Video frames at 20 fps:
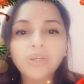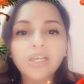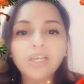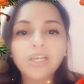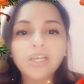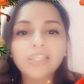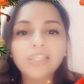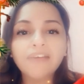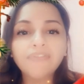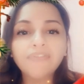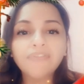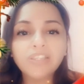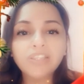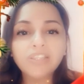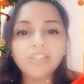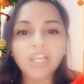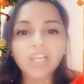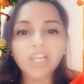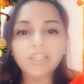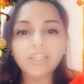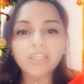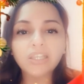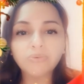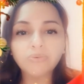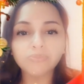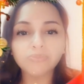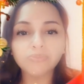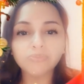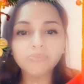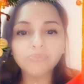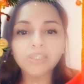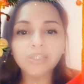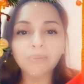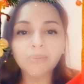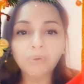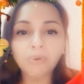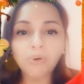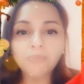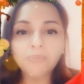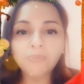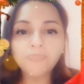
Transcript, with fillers: da vida de cada um, tá bom?